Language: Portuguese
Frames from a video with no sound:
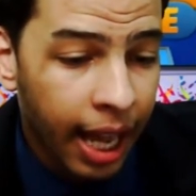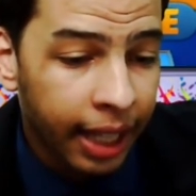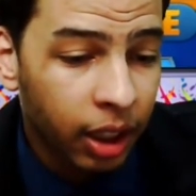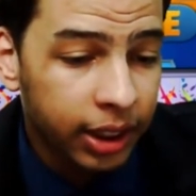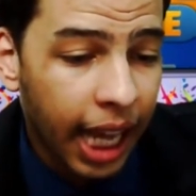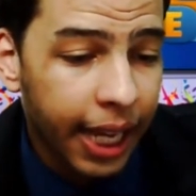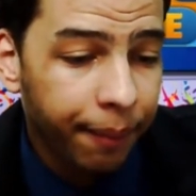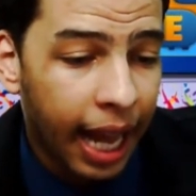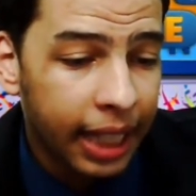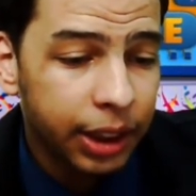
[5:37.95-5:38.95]
Então tá aí,
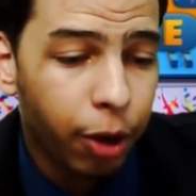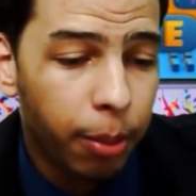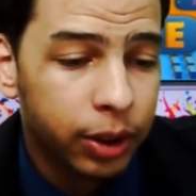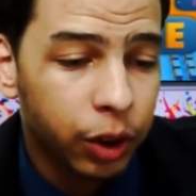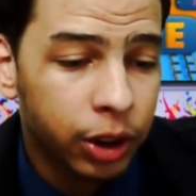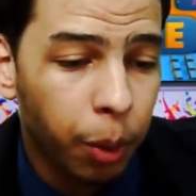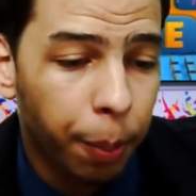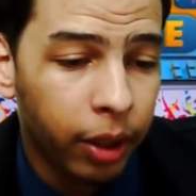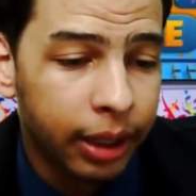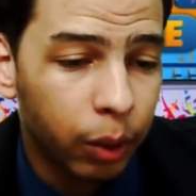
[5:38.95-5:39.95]
as informações são do
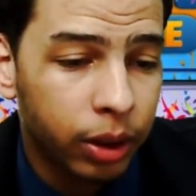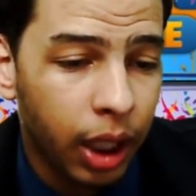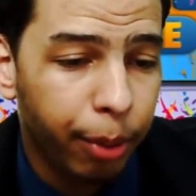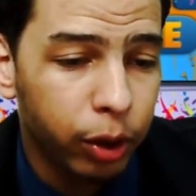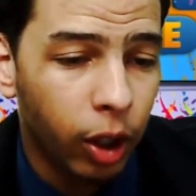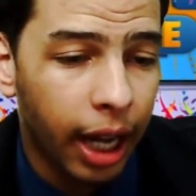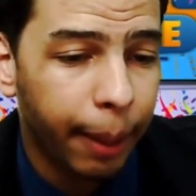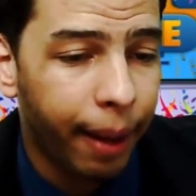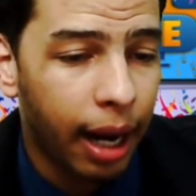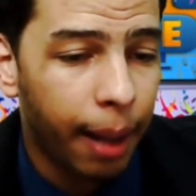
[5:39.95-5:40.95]
portal Tribuna
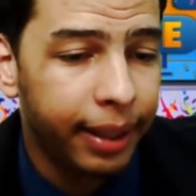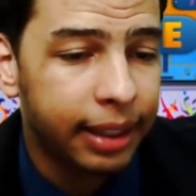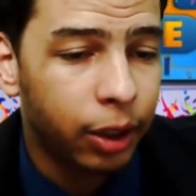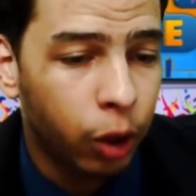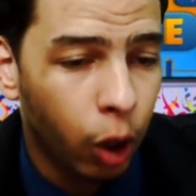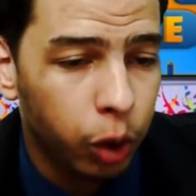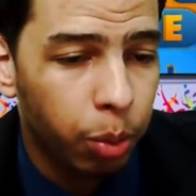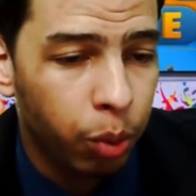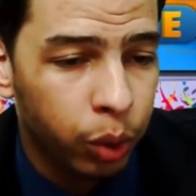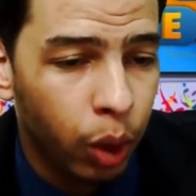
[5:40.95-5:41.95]
Online. Parabéns a todo
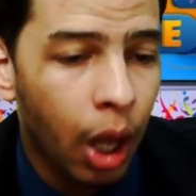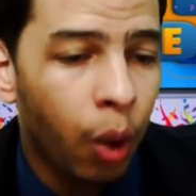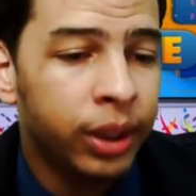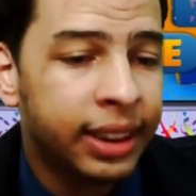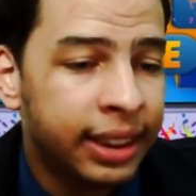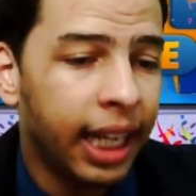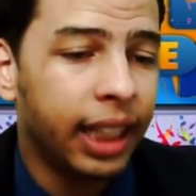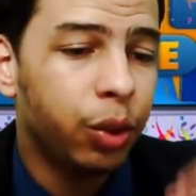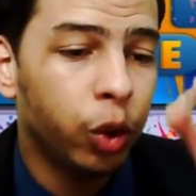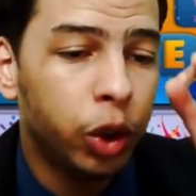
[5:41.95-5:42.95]
mundo, os,
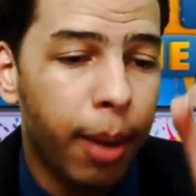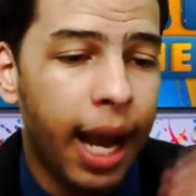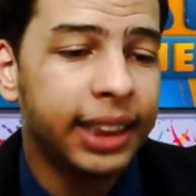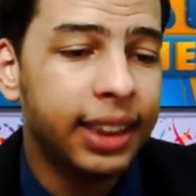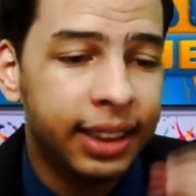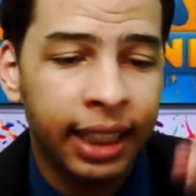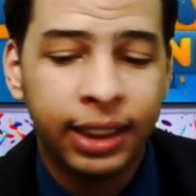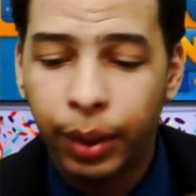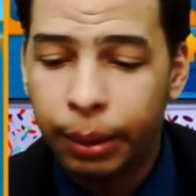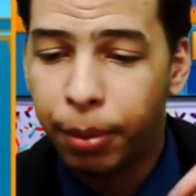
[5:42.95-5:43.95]
100, os mais de
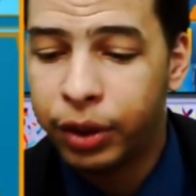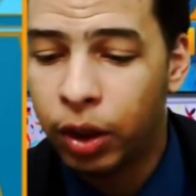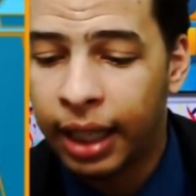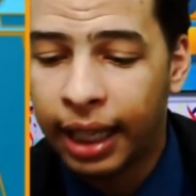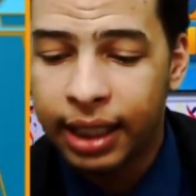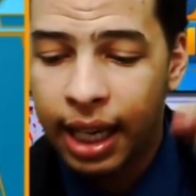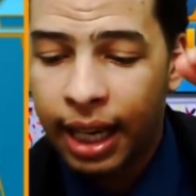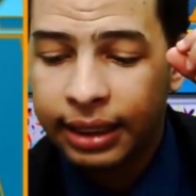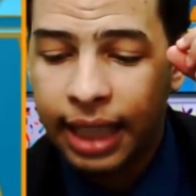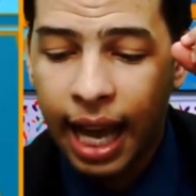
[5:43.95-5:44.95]
150 profissionais
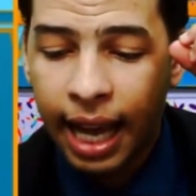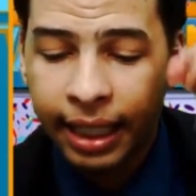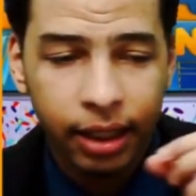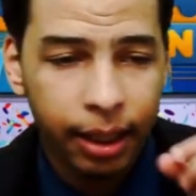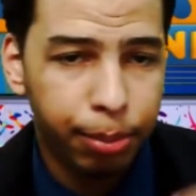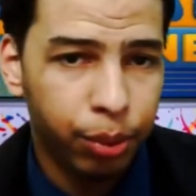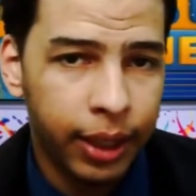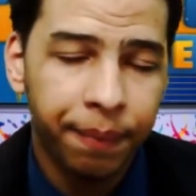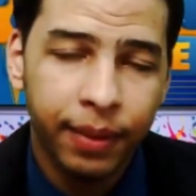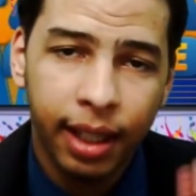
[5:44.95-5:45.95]
da Rede
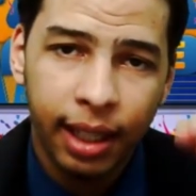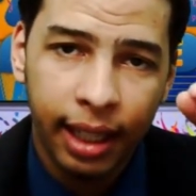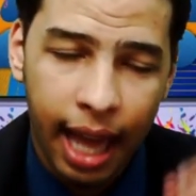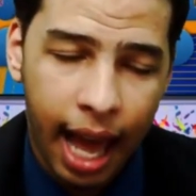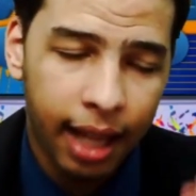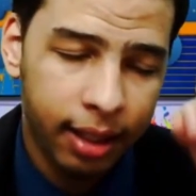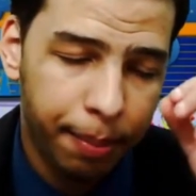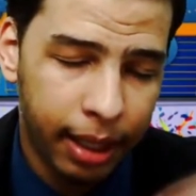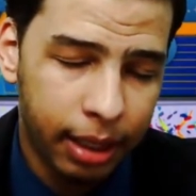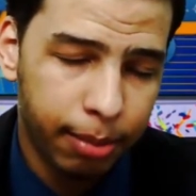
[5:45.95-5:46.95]
Tribuna lá de
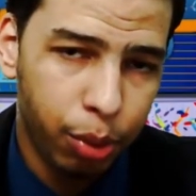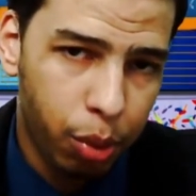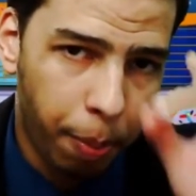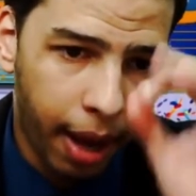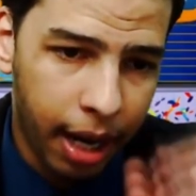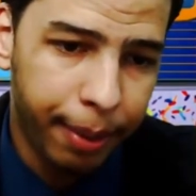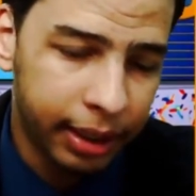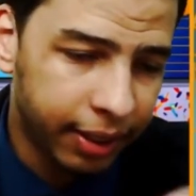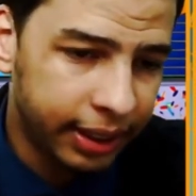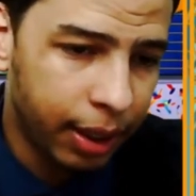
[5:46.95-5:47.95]
Pernambuco.
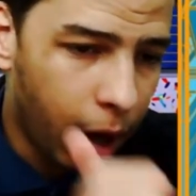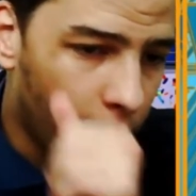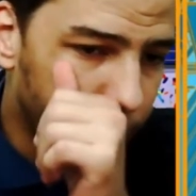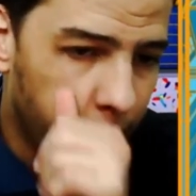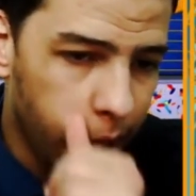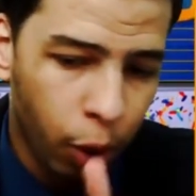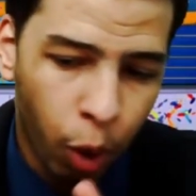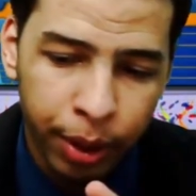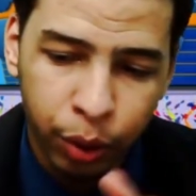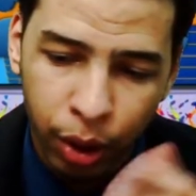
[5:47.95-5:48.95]
Parabéns, vai ser uma ótima
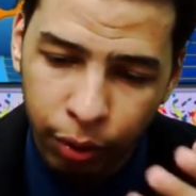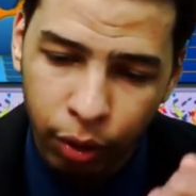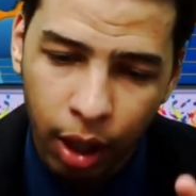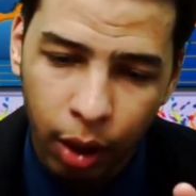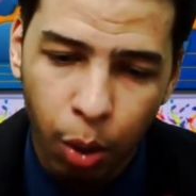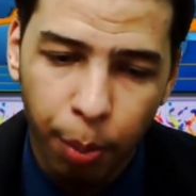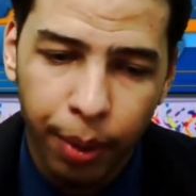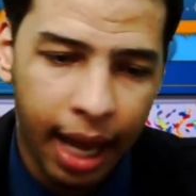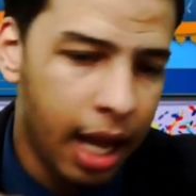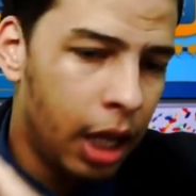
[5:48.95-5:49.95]
cobertura. Eu vou acompanhar
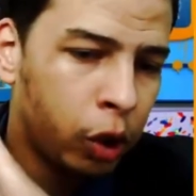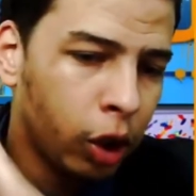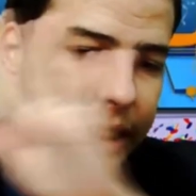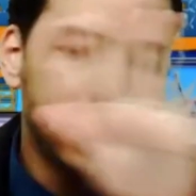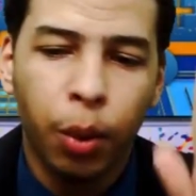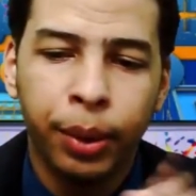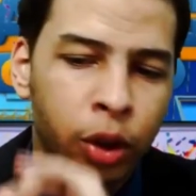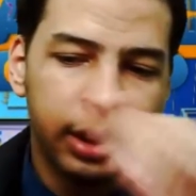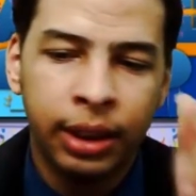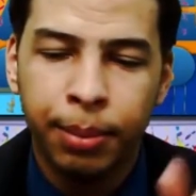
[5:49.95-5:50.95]
todas as coberturas,
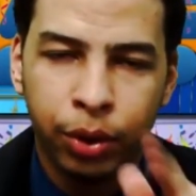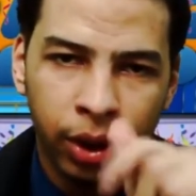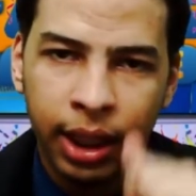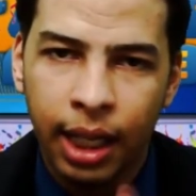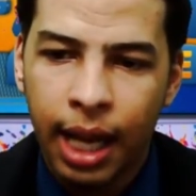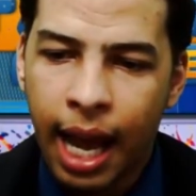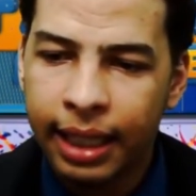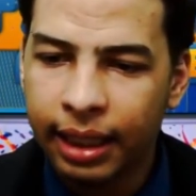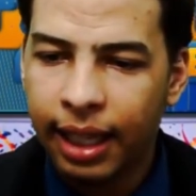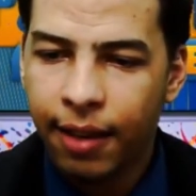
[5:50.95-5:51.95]
todas as emissoras aí
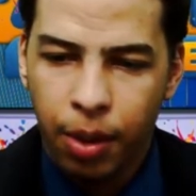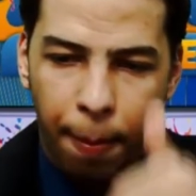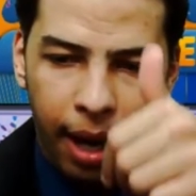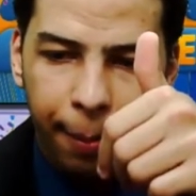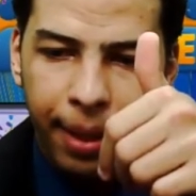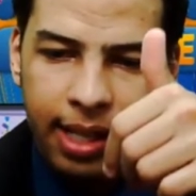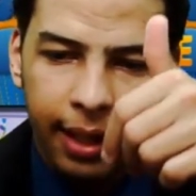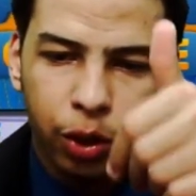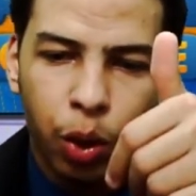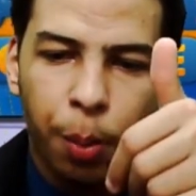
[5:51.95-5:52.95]
na televisão. Parabéns aí.
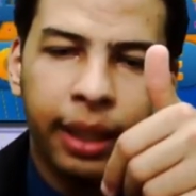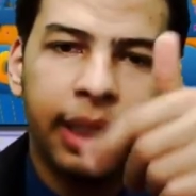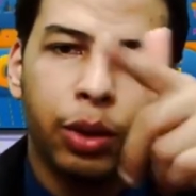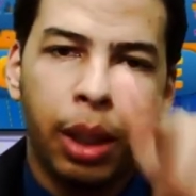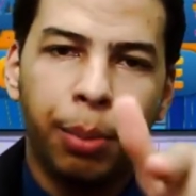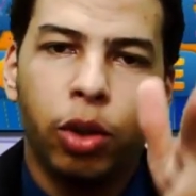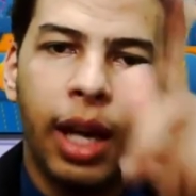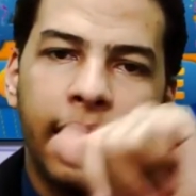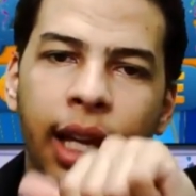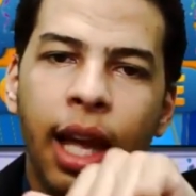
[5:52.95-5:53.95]
Nos completa Tribuna
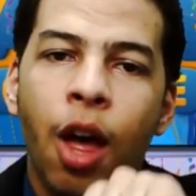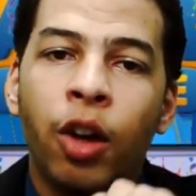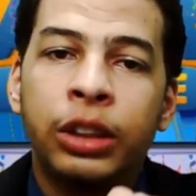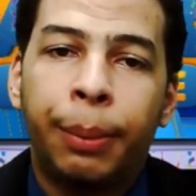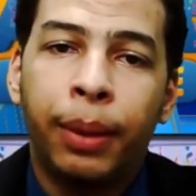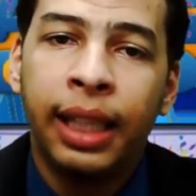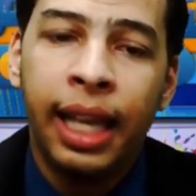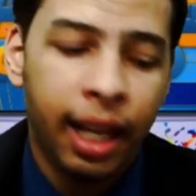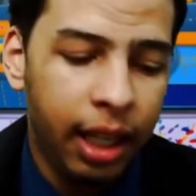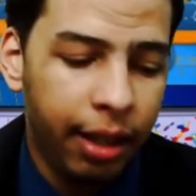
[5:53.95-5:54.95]
Online. Você pode
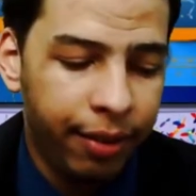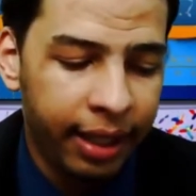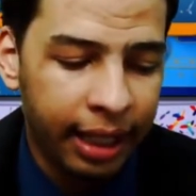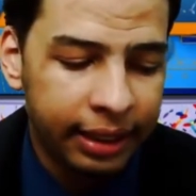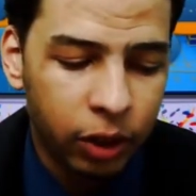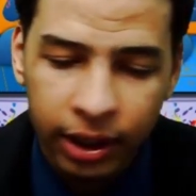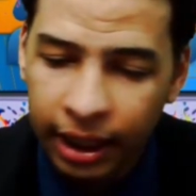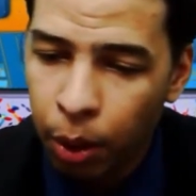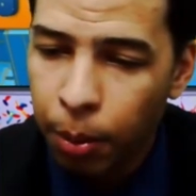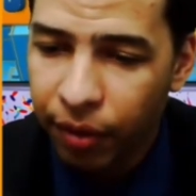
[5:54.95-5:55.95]
ler e ver nas redes
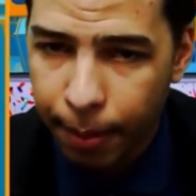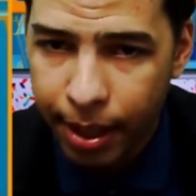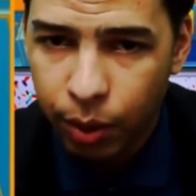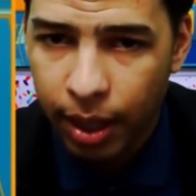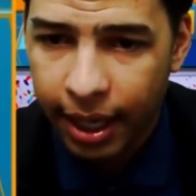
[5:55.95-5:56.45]
sociais. Eu vou falar mais online.